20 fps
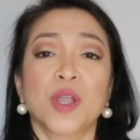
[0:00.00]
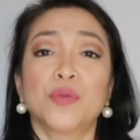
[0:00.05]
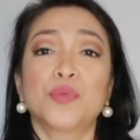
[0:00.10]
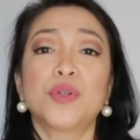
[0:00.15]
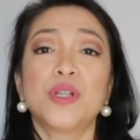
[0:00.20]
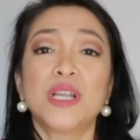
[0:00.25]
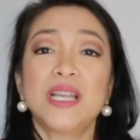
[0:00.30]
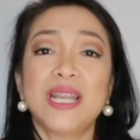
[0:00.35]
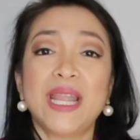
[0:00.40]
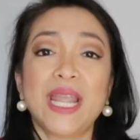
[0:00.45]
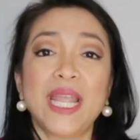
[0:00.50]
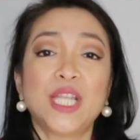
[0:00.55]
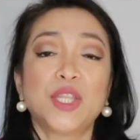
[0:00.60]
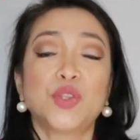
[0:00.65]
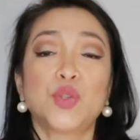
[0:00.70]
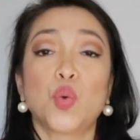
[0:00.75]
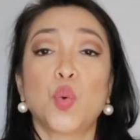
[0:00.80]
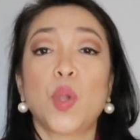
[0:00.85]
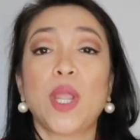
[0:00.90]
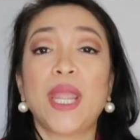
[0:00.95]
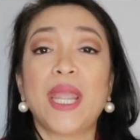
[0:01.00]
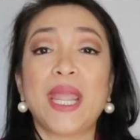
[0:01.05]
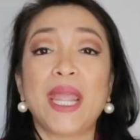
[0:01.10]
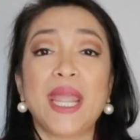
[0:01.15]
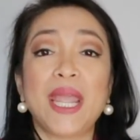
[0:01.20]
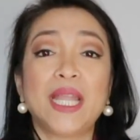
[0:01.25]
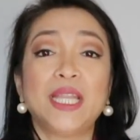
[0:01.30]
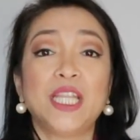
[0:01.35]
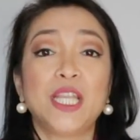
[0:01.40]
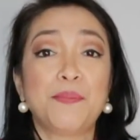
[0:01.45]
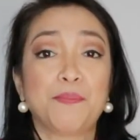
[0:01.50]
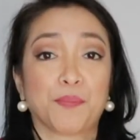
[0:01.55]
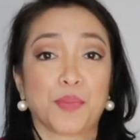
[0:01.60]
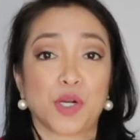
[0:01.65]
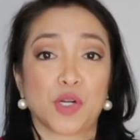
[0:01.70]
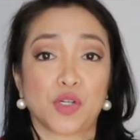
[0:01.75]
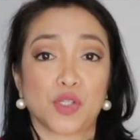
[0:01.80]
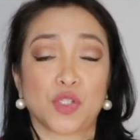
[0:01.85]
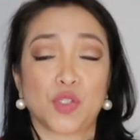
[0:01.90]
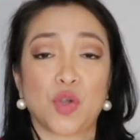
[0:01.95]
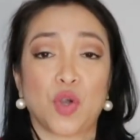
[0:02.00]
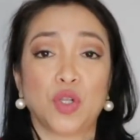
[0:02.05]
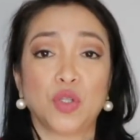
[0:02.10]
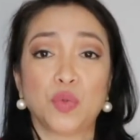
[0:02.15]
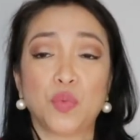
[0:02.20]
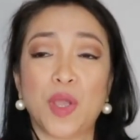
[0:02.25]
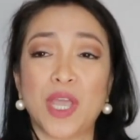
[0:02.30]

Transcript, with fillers: relate to any person,